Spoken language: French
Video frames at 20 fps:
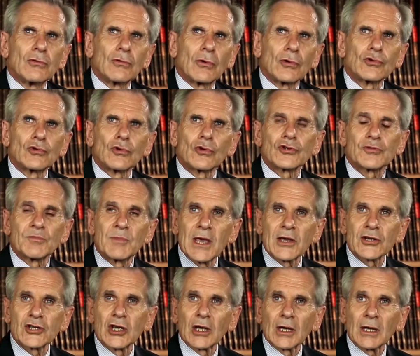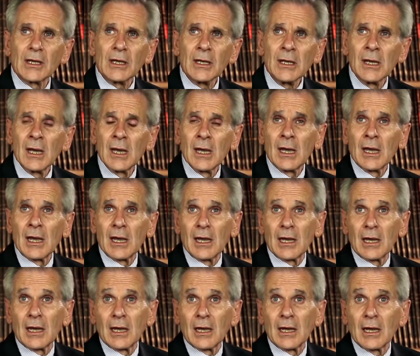une ressource bien gérée
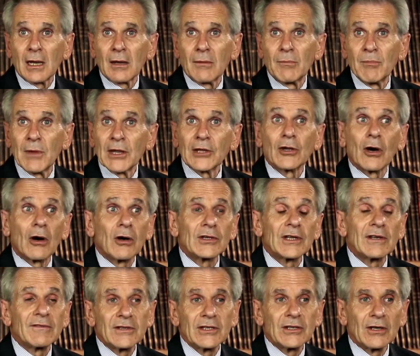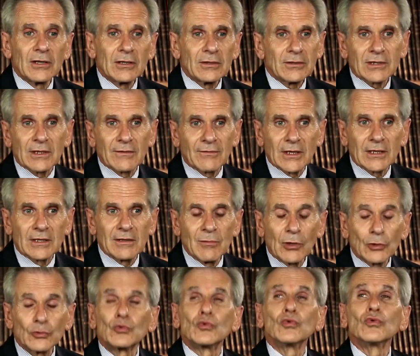et mettant en évidence
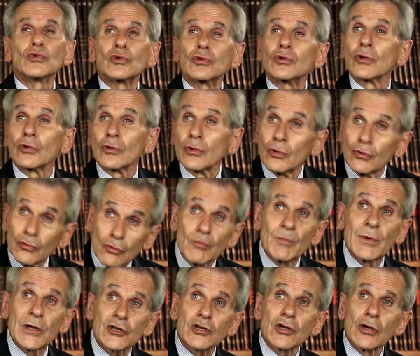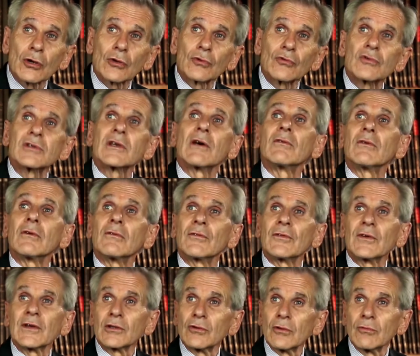effectivement tout ce que nous, pêcheurs, nous avons
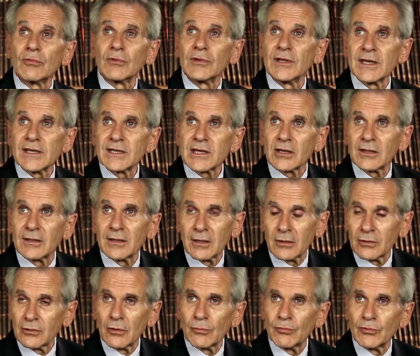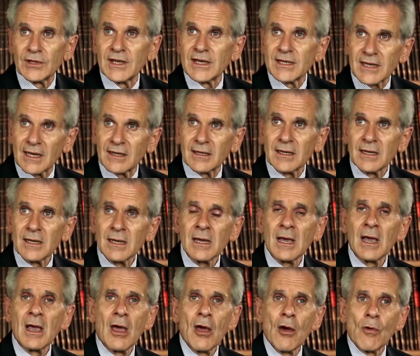fait depuis des, depuis des années
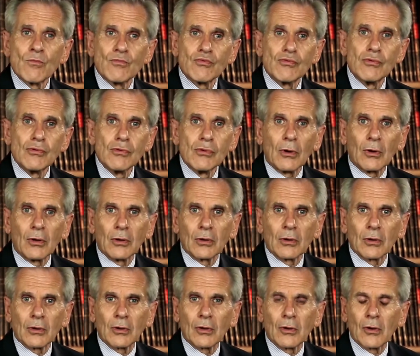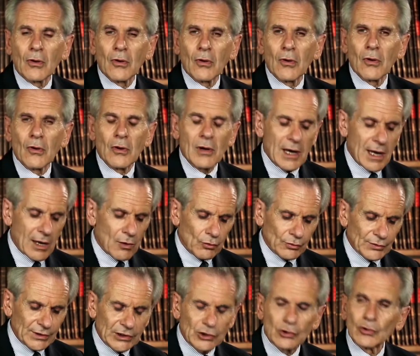pour euh, que les
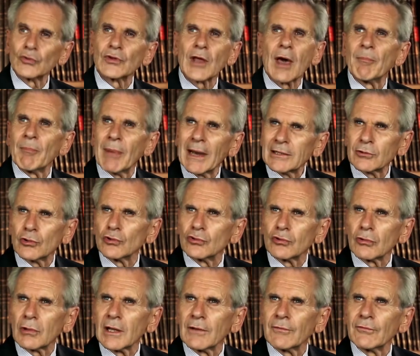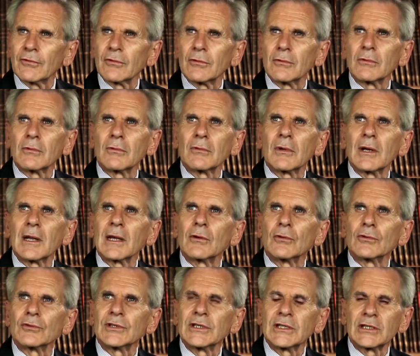conditions d'impact sur les fonds, les
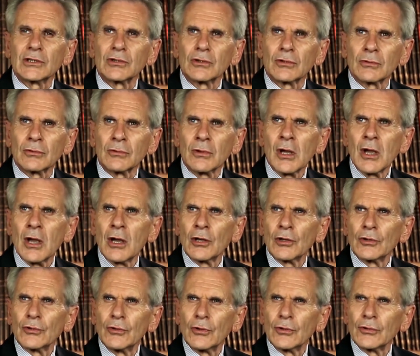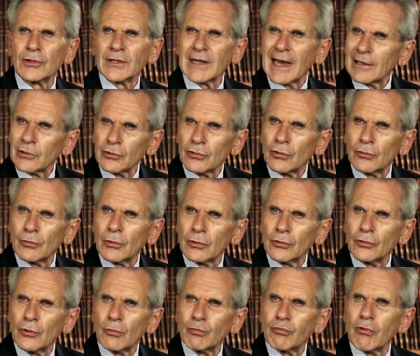conditions de taille de,
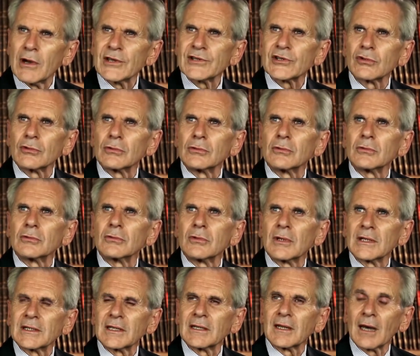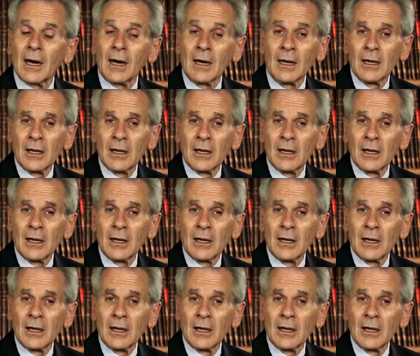de poissons, etc.,